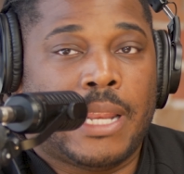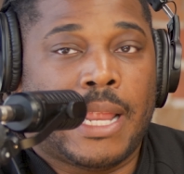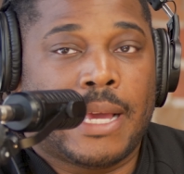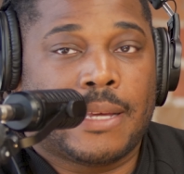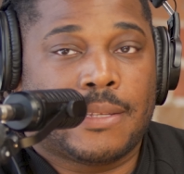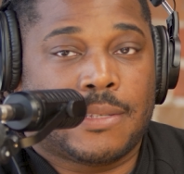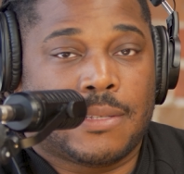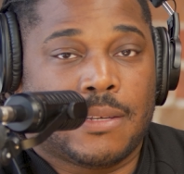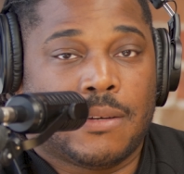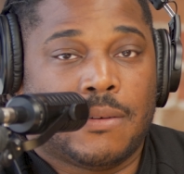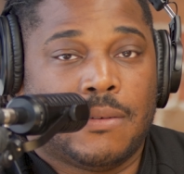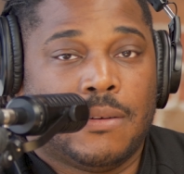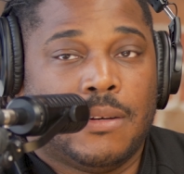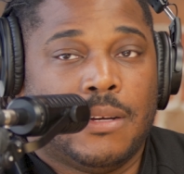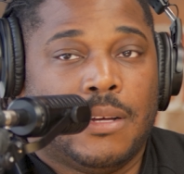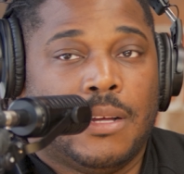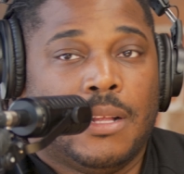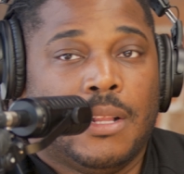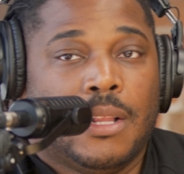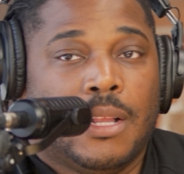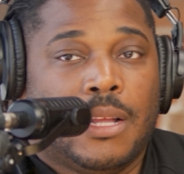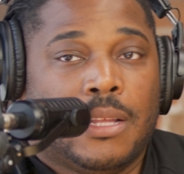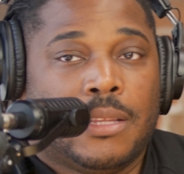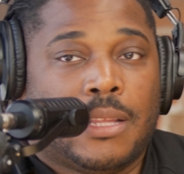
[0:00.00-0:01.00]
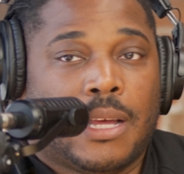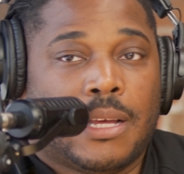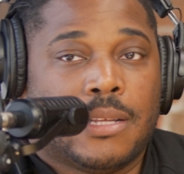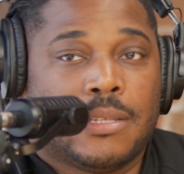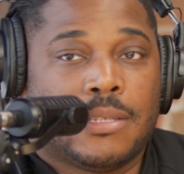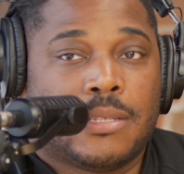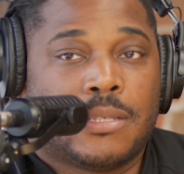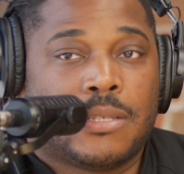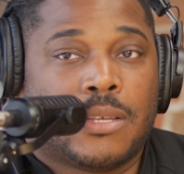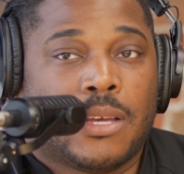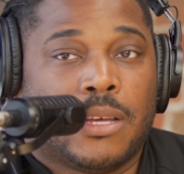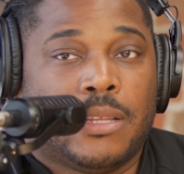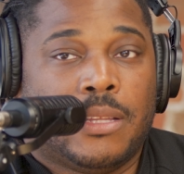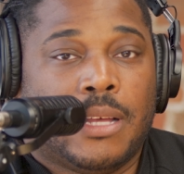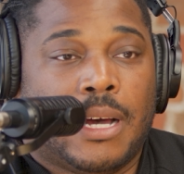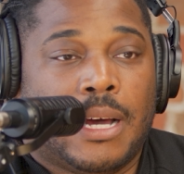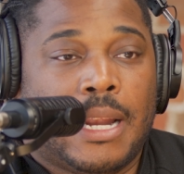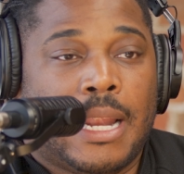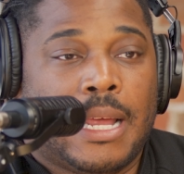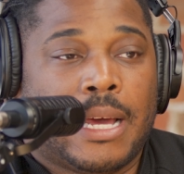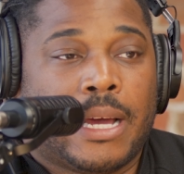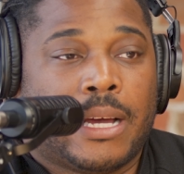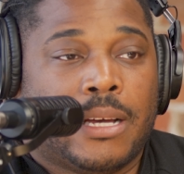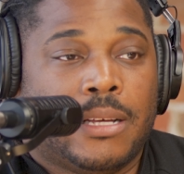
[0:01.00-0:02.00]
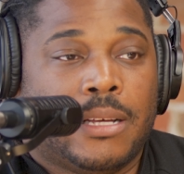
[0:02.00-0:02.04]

et l'action. Tandis eh que dans